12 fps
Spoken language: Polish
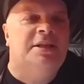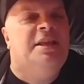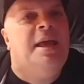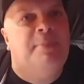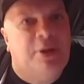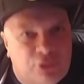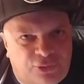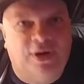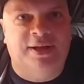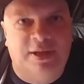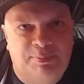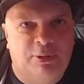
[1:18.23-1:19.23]
Nie ma już
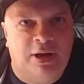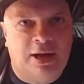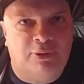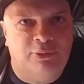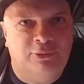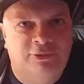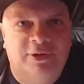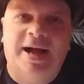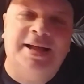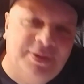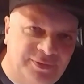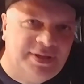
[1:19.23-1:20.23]
fajnych Polaków,
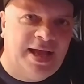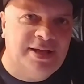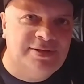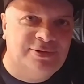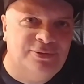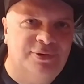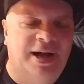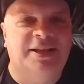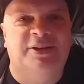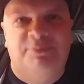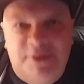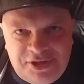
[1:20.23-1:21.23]
ani w Gdańsku,
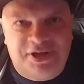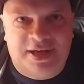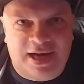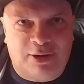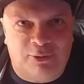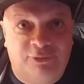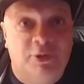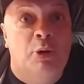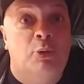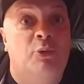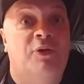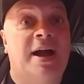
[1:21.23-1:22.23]
ani w mieście Kraków.
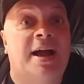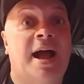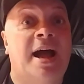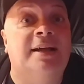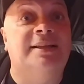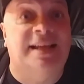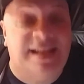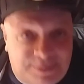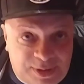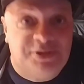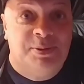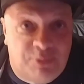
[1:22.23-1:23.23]
Uwaga, teraz
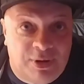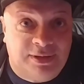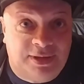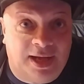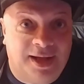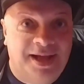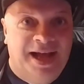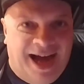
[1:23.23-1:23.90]
będzie puenta.